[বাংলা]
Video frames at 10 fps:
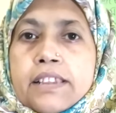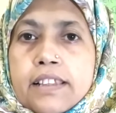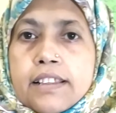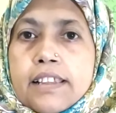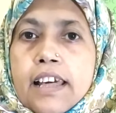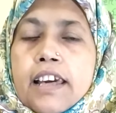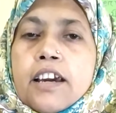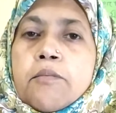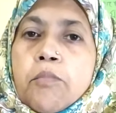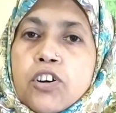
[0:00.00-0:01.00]
ভিত্তিতে
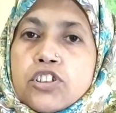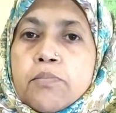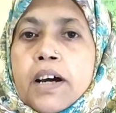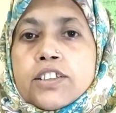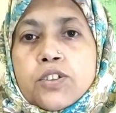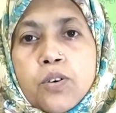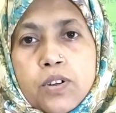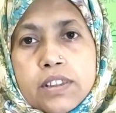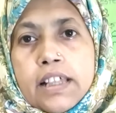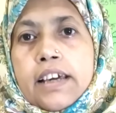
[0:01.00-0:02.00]
বসবাস
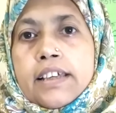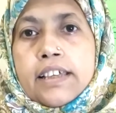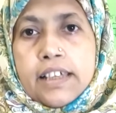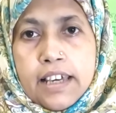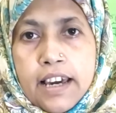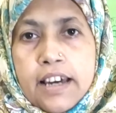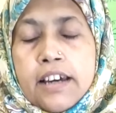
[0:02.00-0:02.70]
করতে গিয়ে